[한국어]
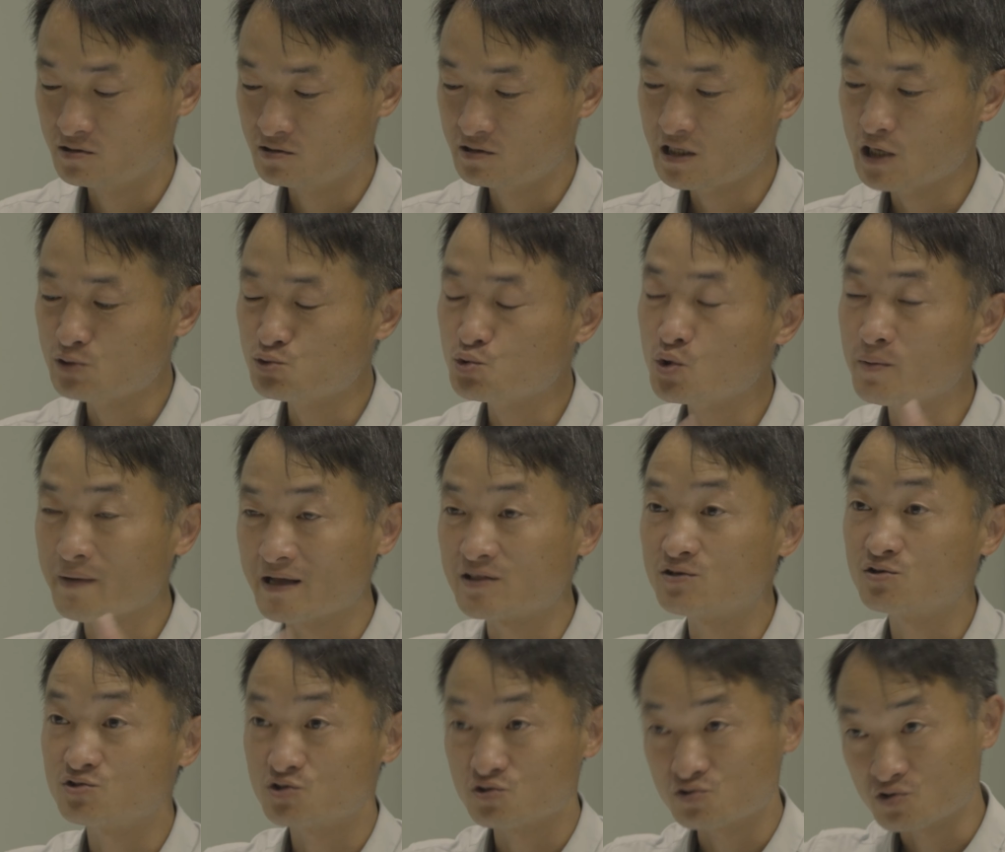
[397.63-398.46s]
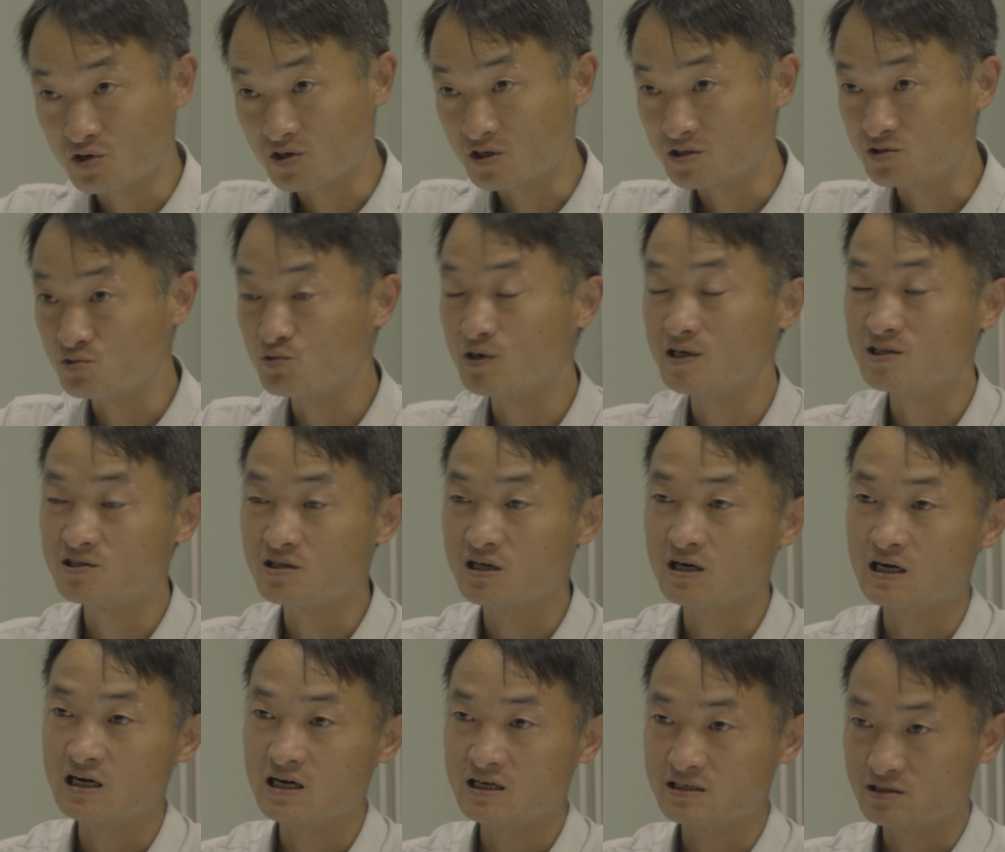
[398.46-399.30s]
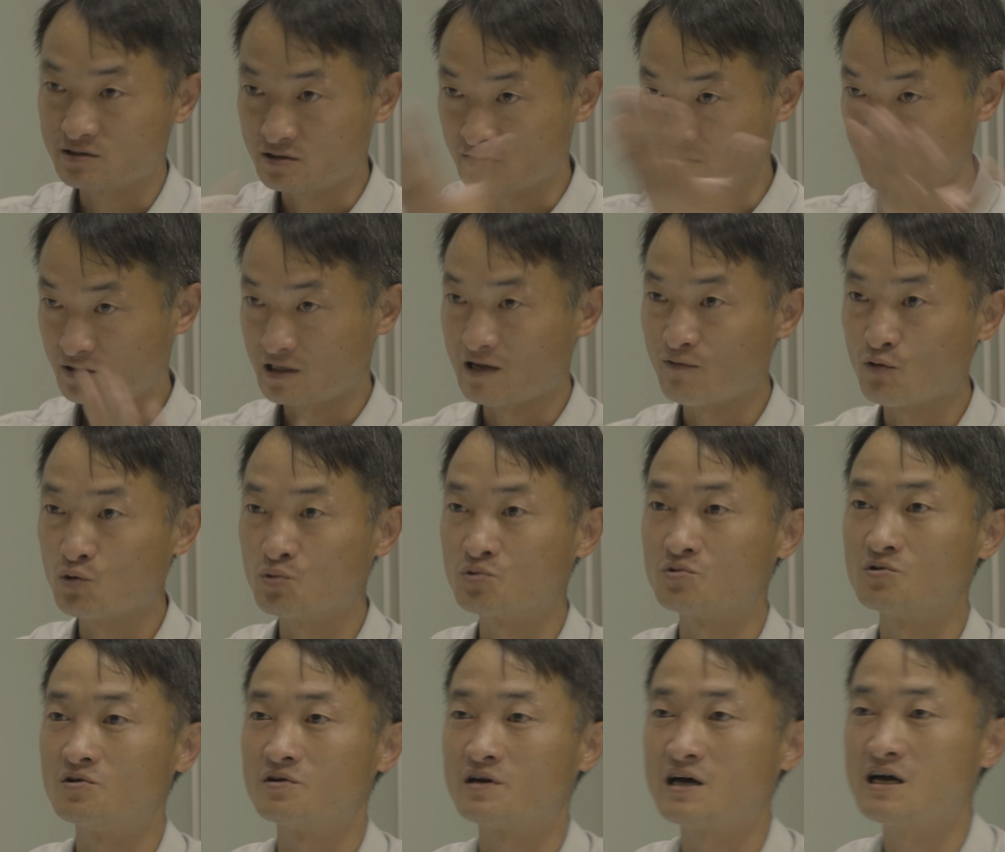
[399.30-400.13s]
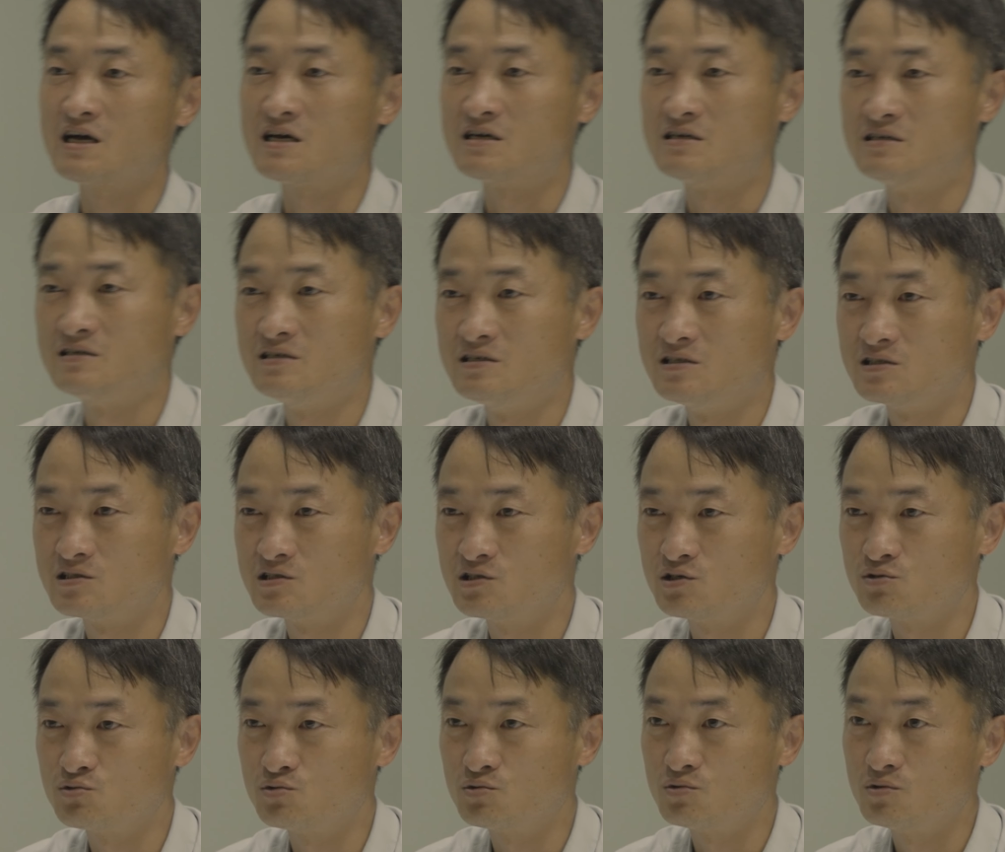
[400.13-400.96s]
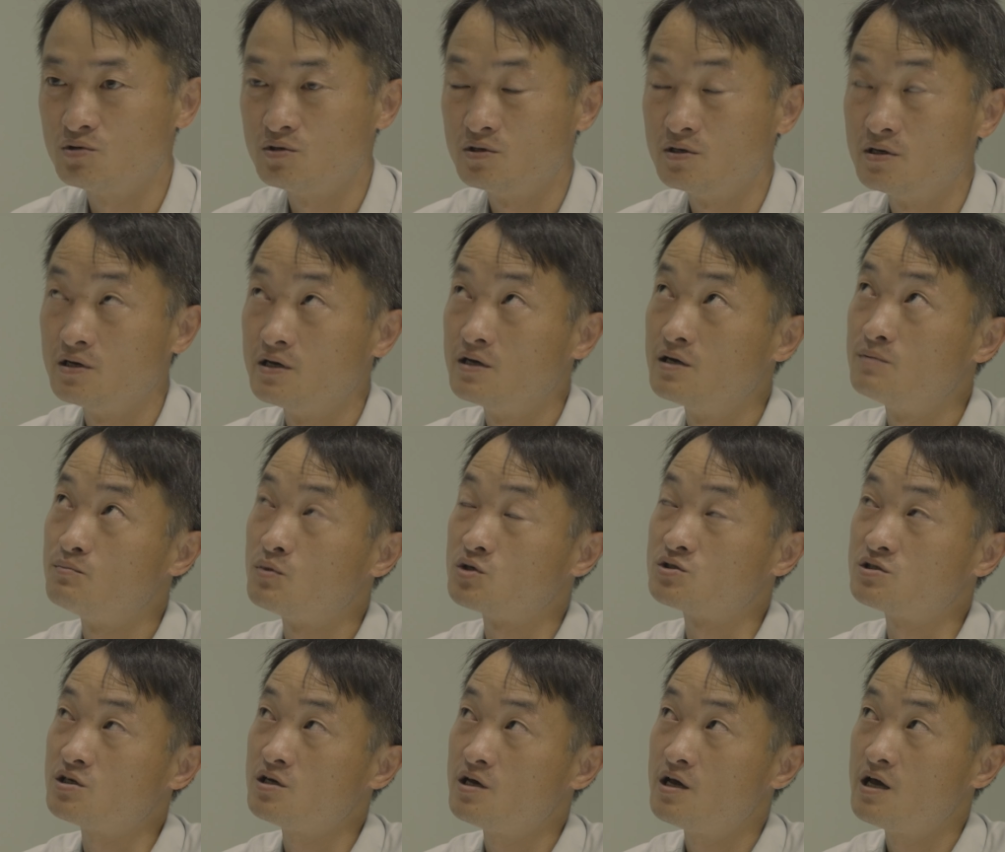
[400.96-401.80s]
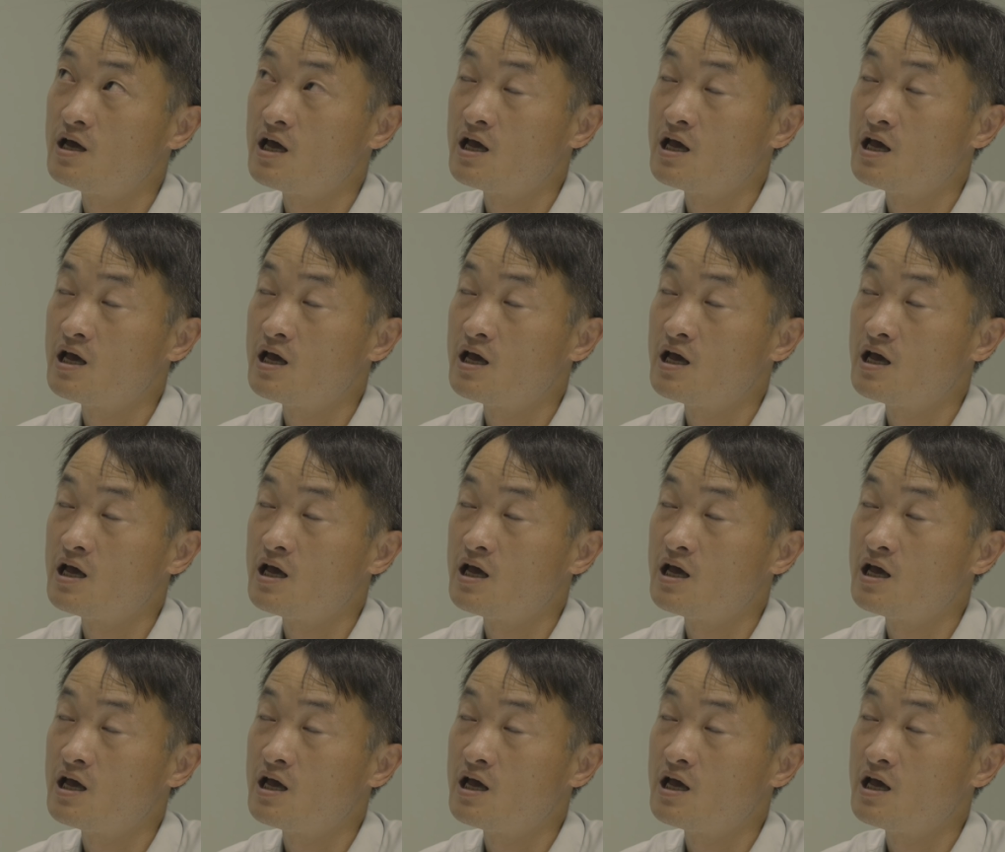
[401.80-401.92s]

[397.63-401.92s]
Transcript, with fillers: 태초에 만들어졌던 게 들어와 있다가 나오는 거라. 그리고 뭐지?